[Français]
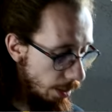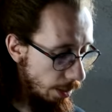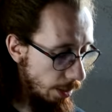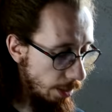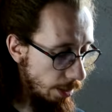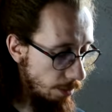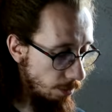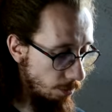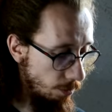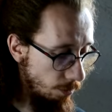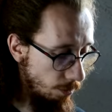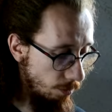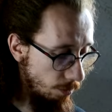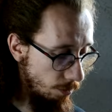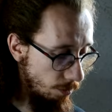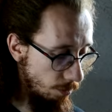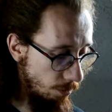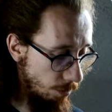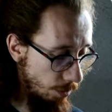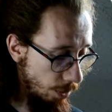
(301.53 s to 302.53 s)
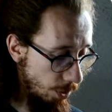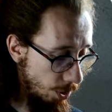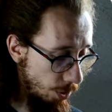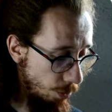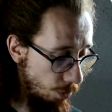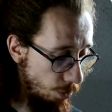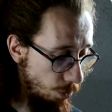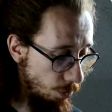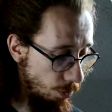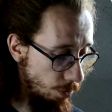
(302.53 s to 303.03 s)
Et, j'ai
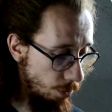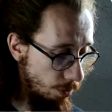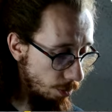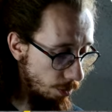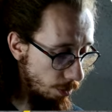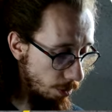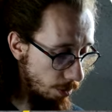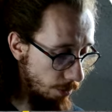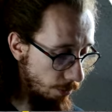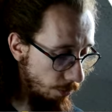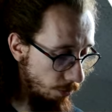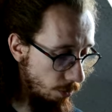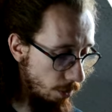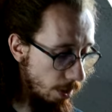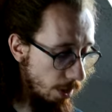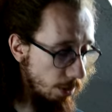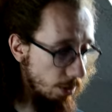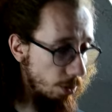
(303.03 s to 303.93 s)
eu une euh, full art